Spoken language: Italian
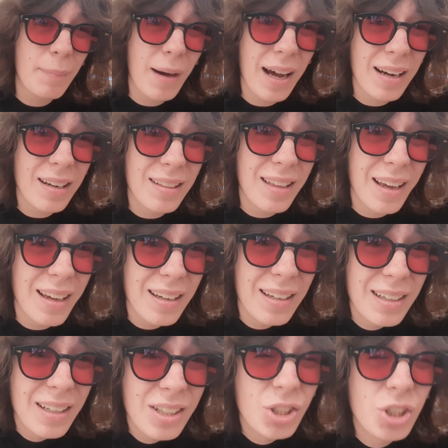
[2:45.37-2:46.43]
parte
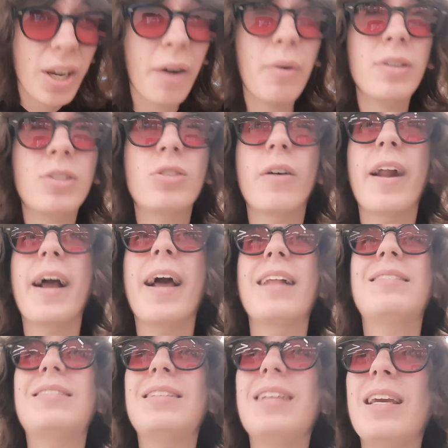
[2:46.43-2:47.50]
c'è questo
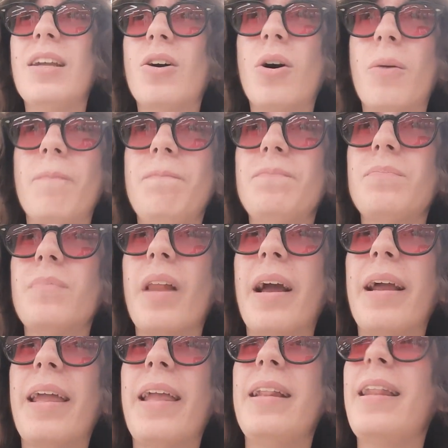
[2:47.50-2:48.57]
ragazzino
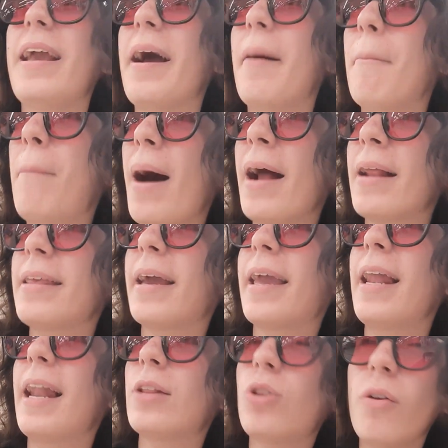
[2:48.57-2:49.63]
di campagna
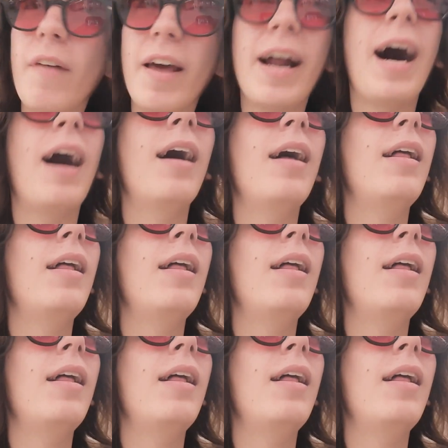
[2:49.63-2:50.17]
che la troverà